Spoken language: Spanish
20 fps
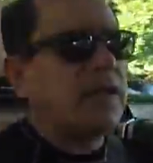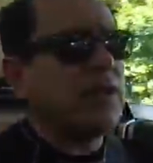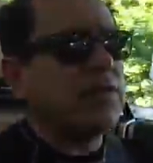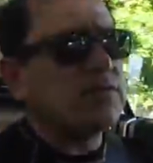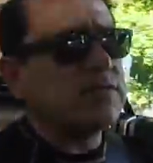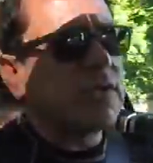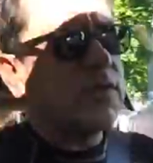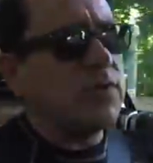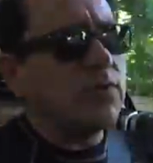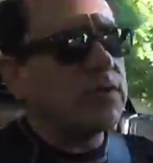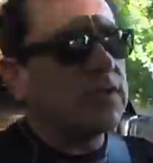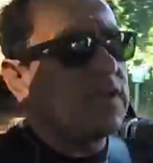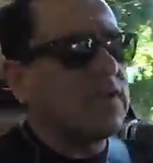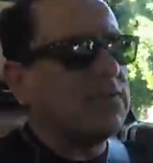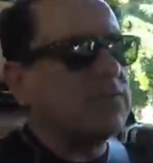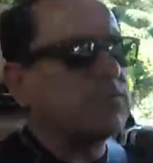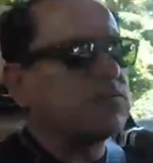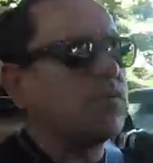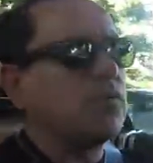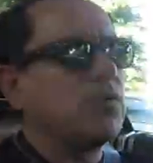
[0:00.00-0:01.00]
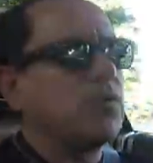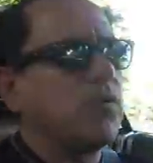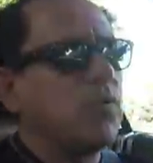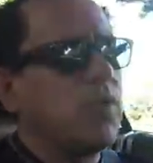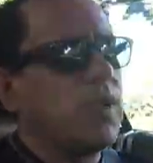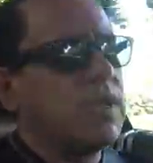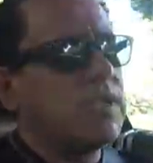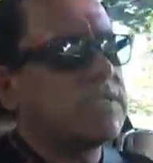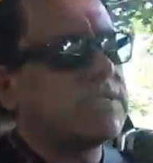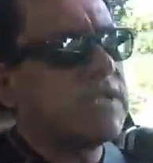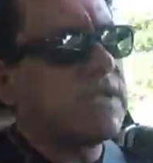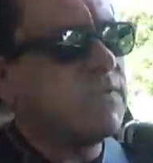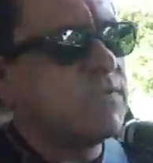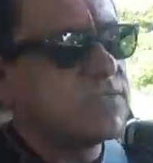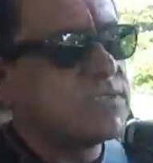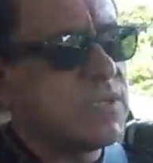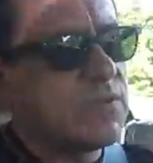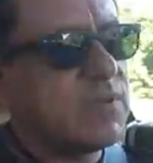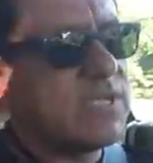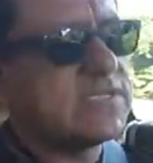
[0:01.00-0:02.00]
que nos encontramos, con lo cual
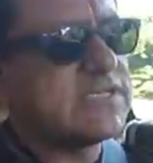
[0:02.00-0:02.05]
estamos en